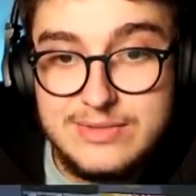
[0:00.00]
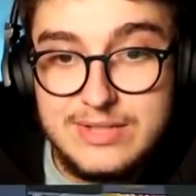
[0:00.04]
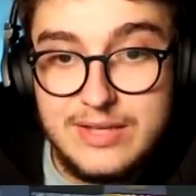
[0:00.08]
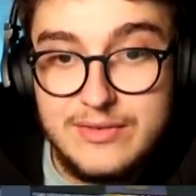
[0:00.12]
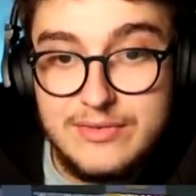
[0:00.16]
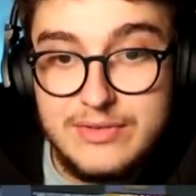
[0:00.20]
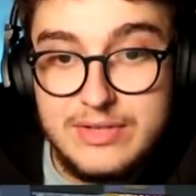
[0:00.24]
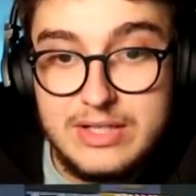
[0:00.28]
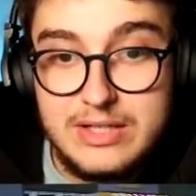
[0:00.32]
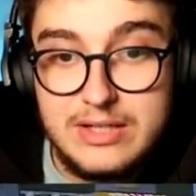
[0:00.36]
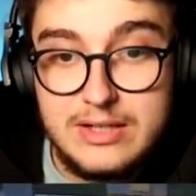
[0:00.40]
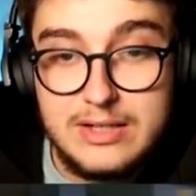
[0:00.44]
vous
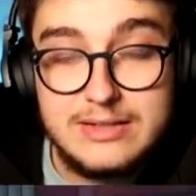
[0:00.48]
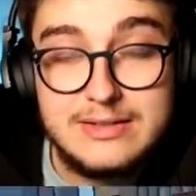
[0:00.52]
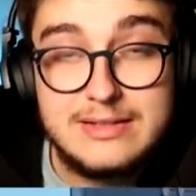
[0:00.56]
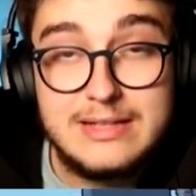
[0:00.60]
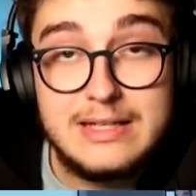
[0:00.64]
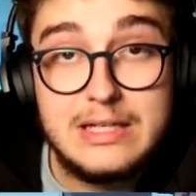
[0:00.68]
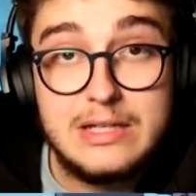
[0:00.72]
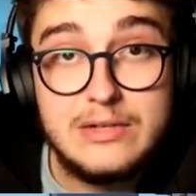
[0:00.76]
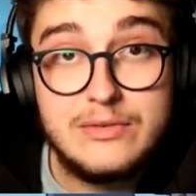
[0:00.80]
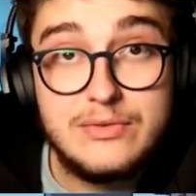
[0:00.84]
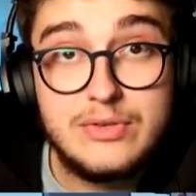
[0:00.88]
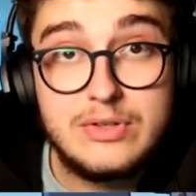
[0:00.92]
avez un
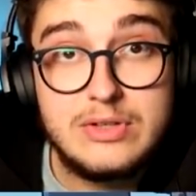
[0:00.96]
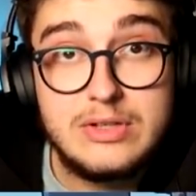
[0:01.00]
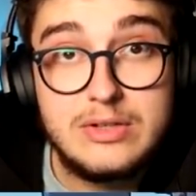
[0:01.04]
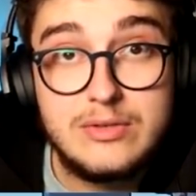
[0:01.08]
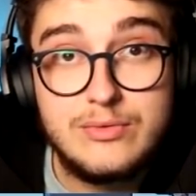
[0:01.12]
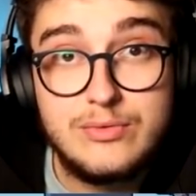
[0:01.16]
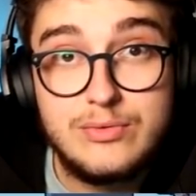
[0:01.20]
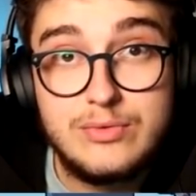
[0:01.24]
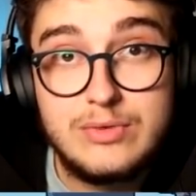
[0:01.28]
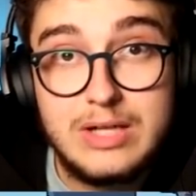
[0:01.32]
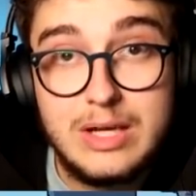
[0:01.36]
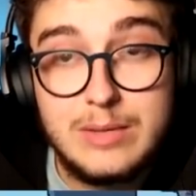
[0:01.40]
téléphone et
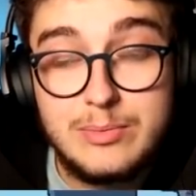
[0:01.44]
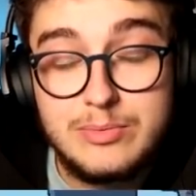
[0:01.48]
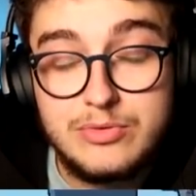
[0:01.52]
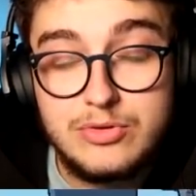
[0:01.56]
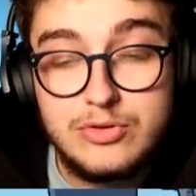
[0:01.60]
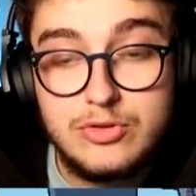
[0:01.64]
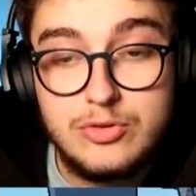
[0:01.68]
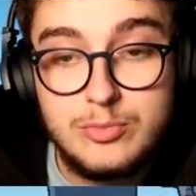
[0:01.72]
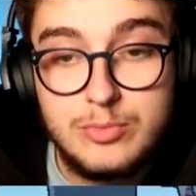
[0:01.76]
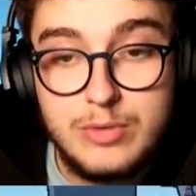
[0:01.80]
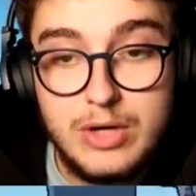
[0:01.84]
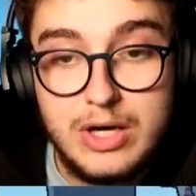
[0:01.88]
vous voulez
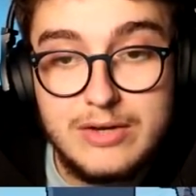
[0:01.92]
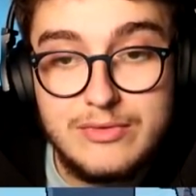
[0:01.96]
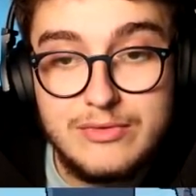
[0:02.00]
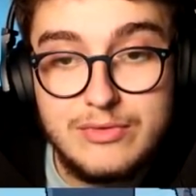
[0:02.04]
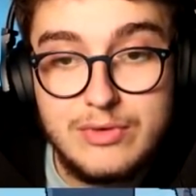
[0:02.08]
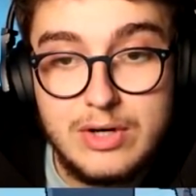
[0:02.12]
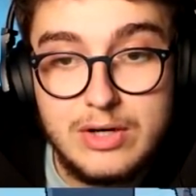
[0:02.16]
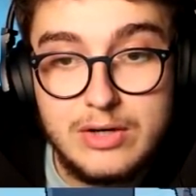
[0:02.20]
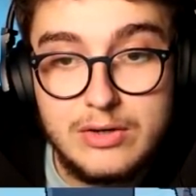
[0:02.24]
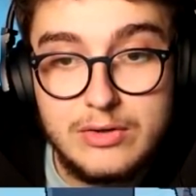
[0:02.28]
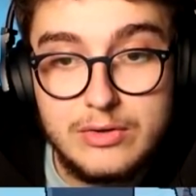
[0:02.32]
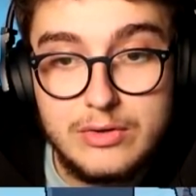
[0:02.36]
absolument
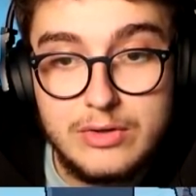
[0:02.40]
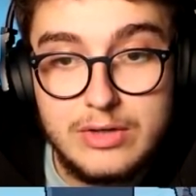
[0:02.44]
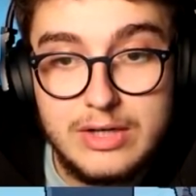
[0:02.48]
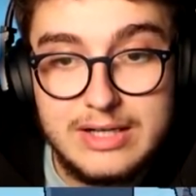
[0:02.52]
avoir euh,